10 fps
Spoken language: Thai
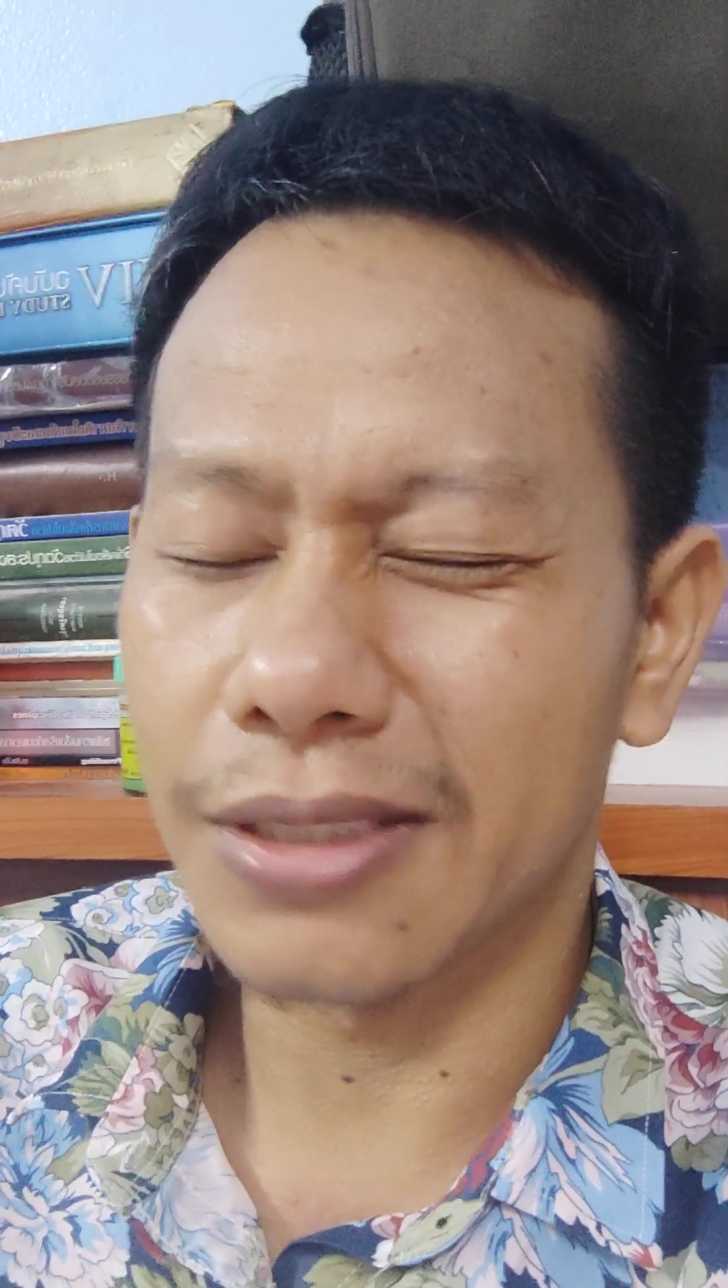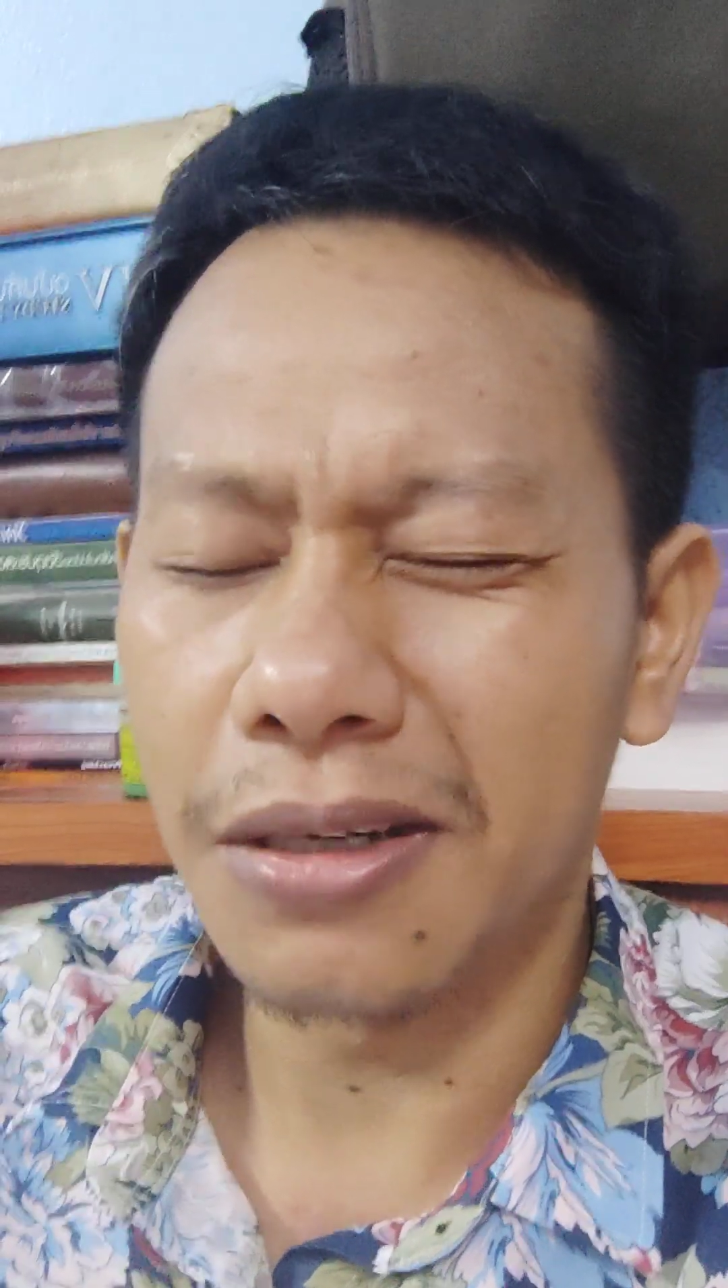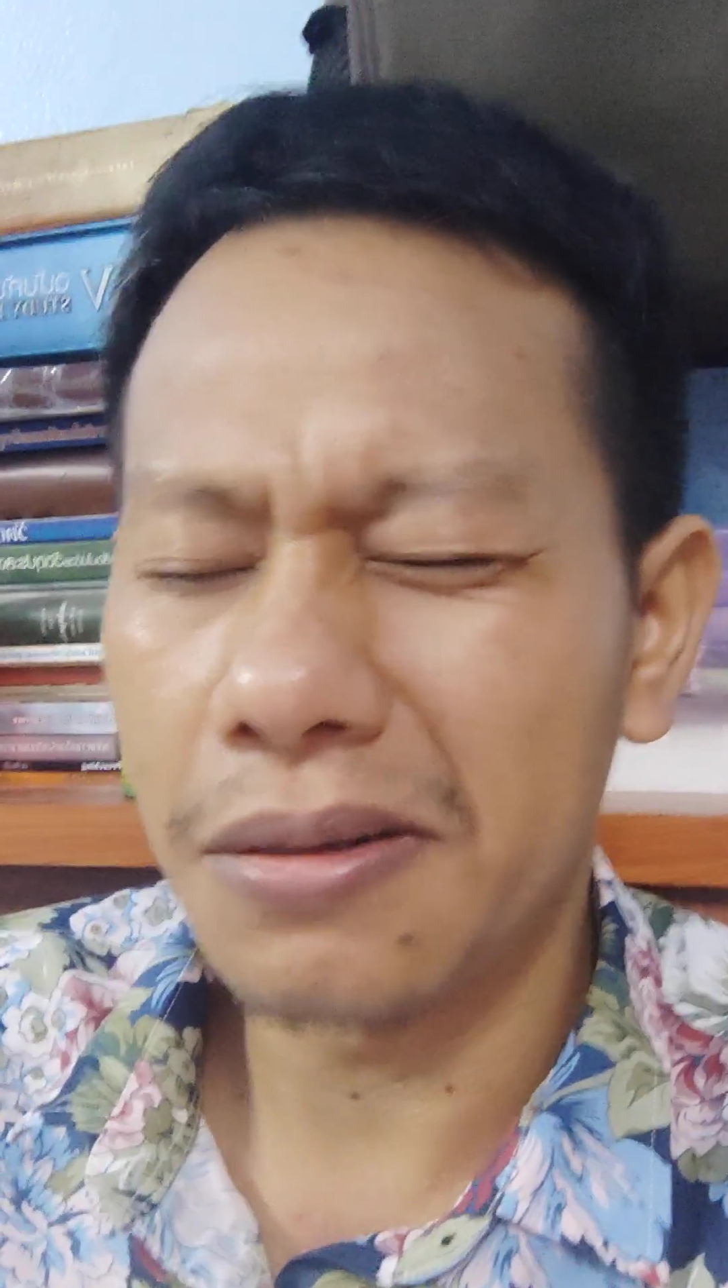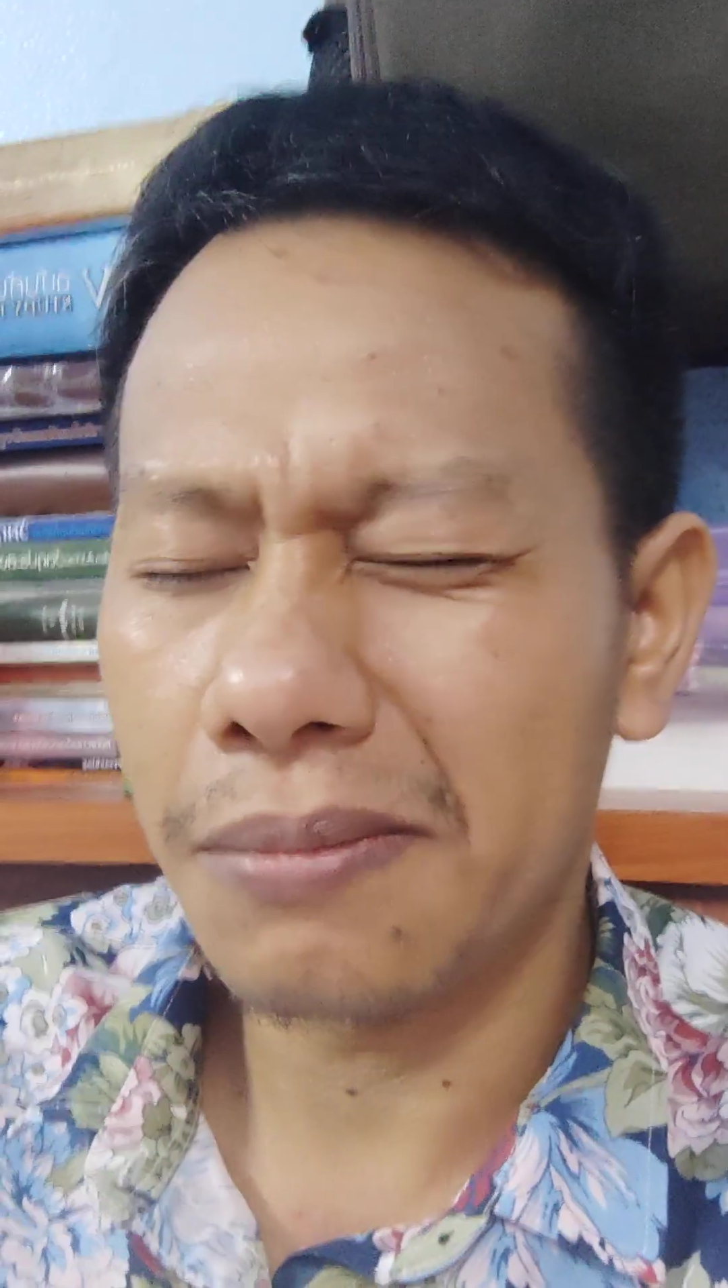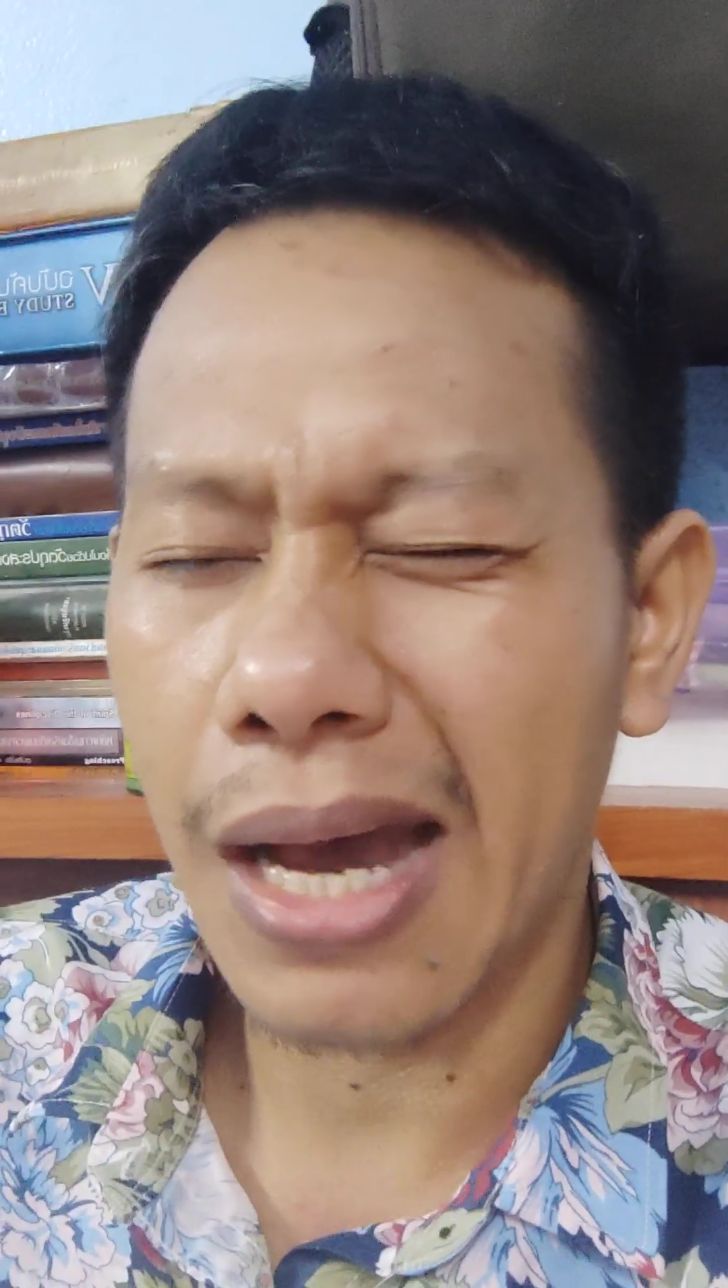
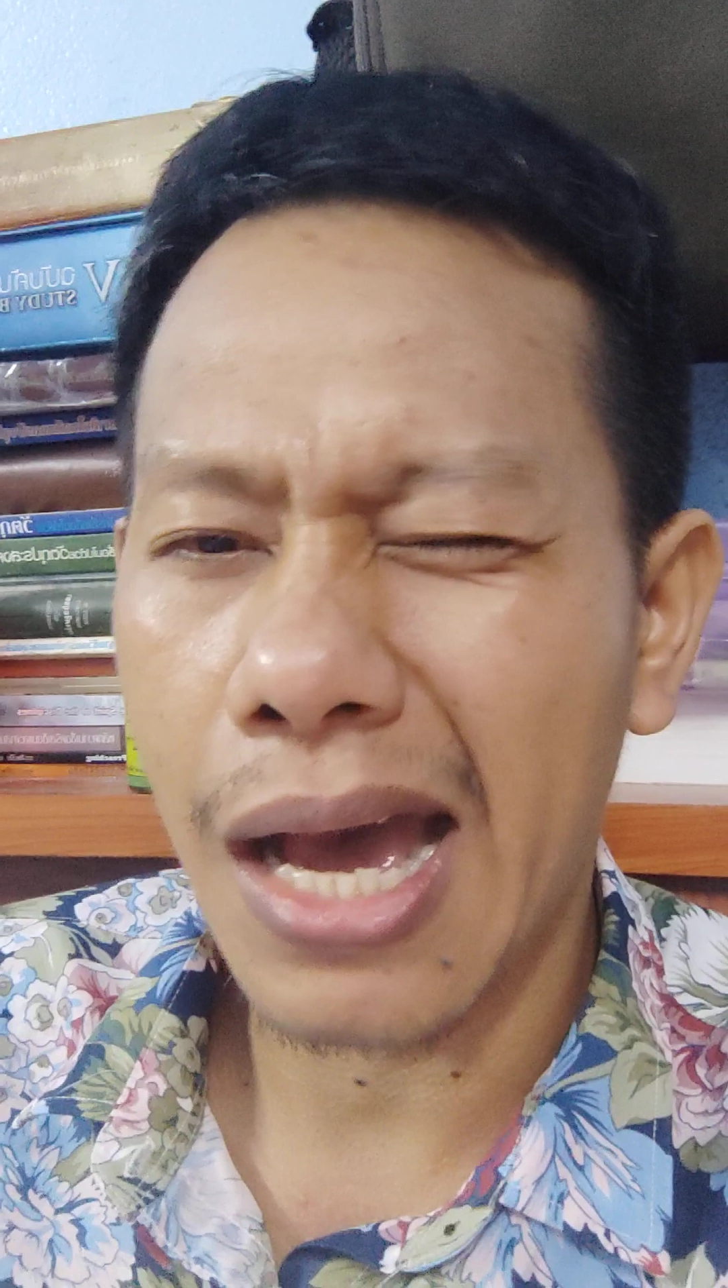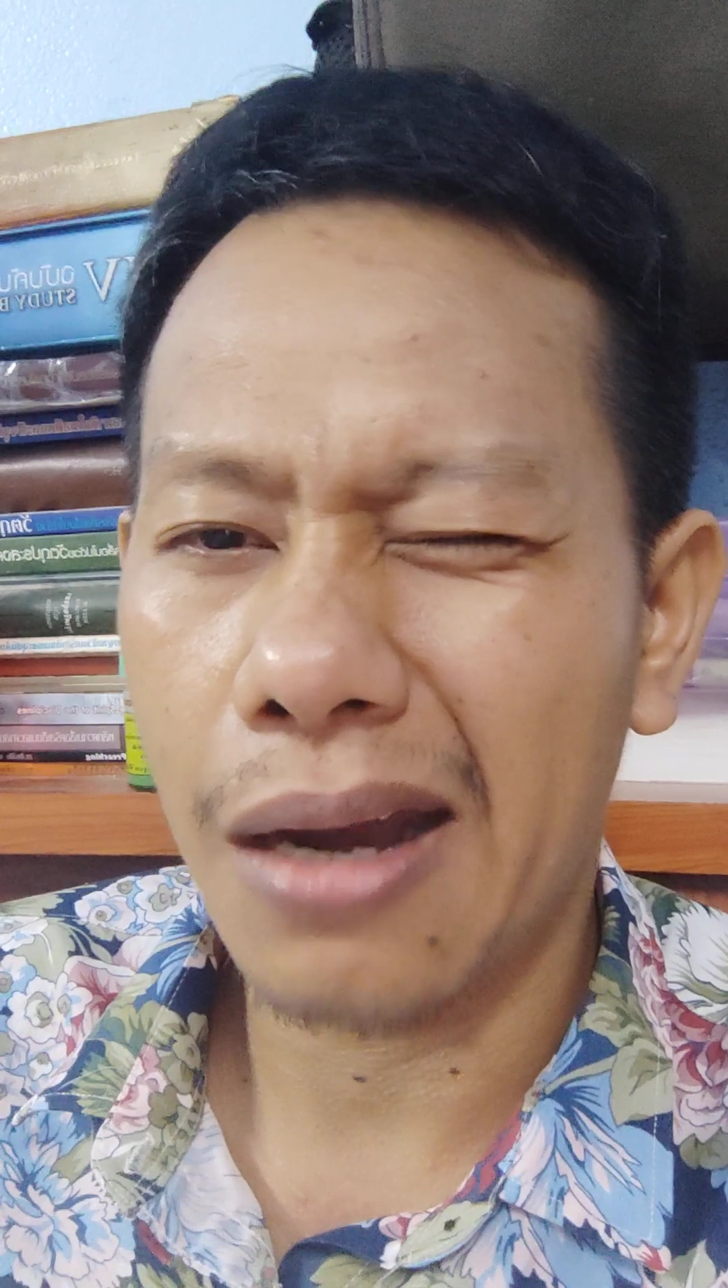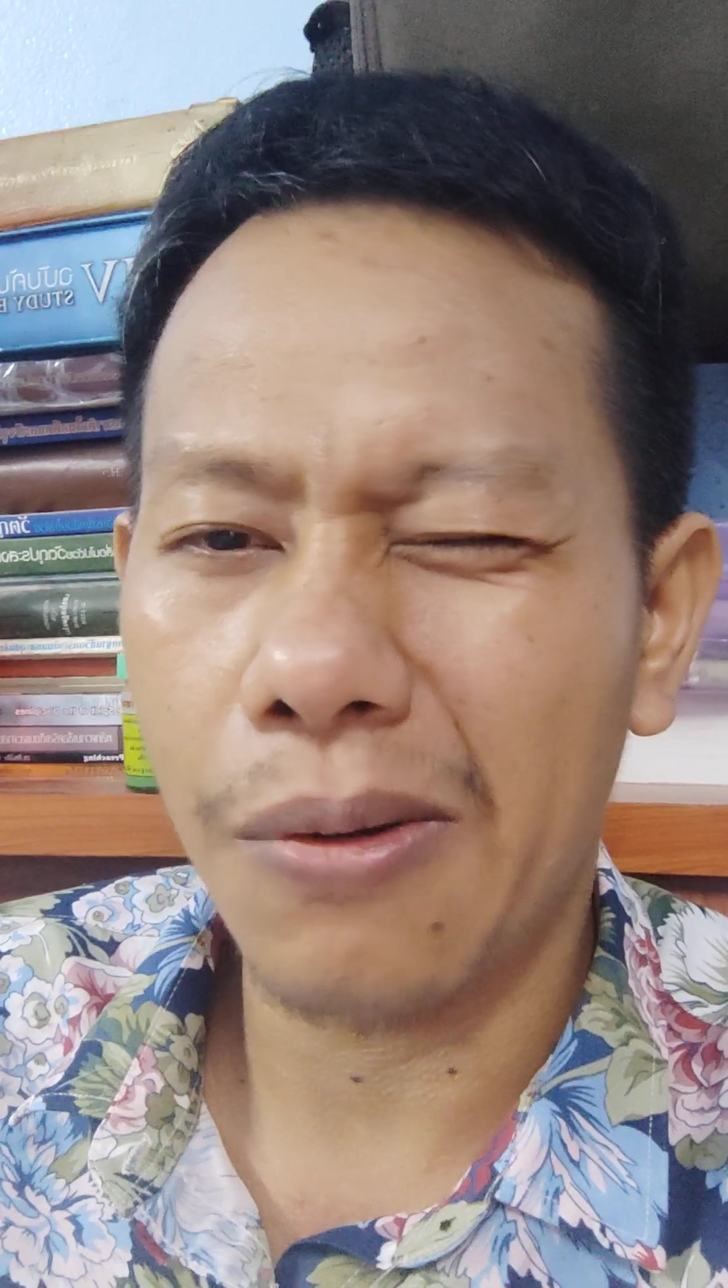ซึ้งมา